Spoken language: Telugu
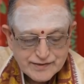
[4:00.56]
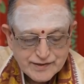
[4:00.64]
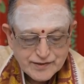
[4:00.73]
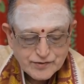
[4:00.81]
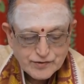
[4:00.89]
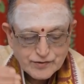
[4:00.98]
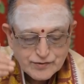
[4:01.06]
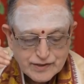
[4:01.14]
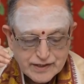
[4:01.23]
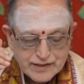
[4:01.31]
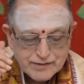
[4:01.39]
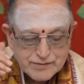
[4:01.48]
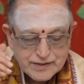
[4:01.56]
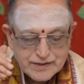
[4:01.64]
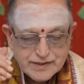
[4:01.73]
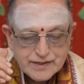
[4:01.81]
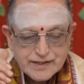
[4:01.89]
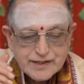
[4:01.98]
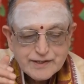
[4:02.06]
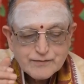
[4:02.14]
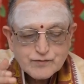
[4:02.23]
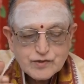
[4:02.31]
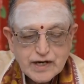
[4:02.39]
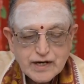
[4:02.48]
సంచరిస్తూ ఉన్నాడు కాబట్టి
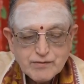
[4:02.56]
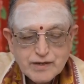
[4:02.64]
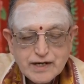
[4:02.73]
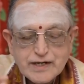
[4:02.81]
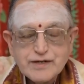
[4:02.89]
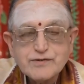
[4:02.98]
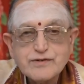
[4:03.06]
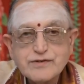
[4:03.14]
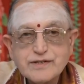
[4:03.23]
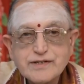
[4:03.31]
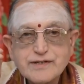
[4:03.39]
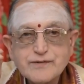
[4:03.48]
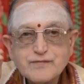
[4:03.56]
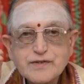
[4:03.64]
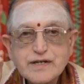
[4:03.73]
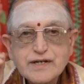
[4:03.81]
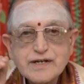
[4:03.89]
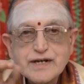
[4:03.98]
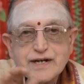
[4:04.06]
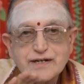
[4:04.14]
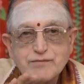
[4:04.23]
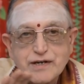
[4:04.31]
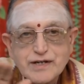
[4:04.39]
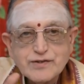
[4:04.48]
చాలా బాగా ఉంటుంది
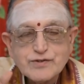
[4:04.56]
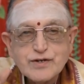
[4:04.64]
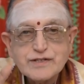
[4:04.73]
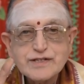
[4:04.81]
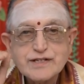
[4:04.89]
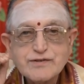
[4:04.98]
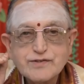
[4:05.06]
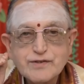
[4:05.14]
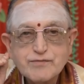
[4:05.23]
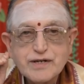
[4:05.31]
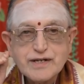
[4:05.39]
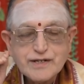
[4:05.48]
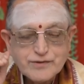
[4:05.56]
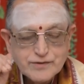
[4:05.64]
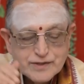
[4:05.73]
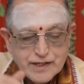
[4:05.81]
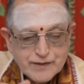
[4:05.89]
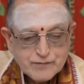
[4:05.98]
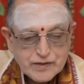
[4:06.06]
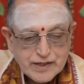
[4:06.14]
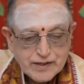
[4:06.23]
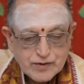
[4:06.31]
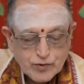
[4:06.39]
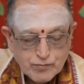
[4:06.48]
అంటే భయాందోళన చెందాల్సిన పని లేదు
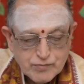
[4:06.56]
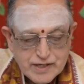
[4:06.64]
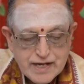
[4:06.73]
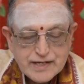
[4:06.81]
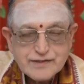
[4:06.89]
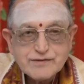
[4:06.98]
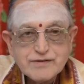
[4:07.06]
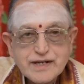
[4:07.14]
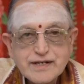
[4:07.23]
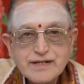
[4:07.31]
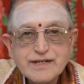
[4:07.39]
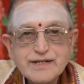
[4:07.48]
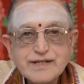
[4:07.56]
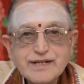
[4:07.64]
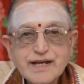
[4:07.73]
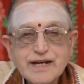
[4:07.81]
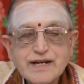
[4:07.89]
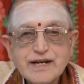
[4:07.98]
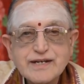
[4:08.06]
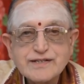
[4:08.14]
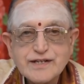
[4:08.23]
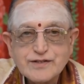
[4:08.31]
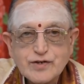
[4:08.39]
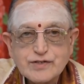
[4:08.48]
కుంభరాశి వారికి ఈ
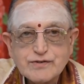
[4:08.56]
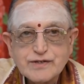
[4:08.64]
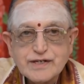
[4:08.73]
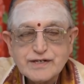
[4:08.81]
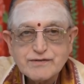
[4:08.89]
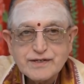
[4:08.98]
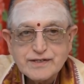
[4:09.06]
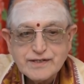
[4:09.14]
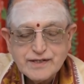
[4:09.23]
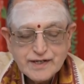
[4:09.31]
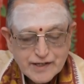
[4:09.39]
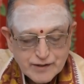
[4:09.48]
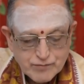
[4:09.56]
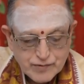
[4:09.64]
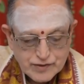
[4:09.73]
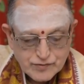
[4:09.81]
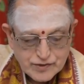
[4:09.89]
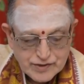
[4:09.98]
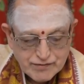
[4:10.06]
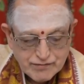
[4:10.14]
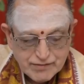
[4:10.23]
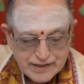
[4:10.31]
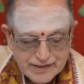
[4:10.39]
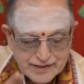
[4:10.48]
ఏలినాడు దోషం అనేటువంటిది ప్రస్తుతం
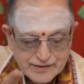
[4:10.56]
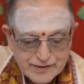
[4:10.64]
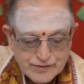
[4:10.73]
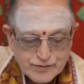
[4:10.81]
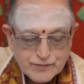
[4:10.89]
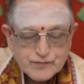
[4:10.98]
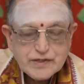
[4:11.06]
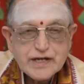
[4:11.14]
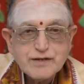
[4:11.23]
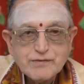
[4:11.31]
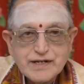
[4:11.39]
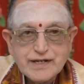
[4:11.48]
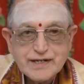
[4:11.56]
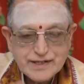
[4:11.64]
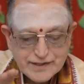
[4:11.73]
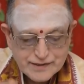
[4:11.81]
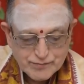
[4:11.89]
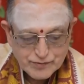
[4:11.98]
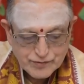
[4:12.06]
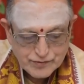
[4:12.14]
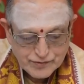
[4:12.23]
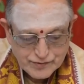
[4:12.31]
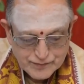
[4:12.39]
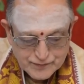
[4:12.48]
వర్తించదు అని మనం గట్టిగా
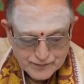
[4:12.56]
చెప్పుకోవచ్చు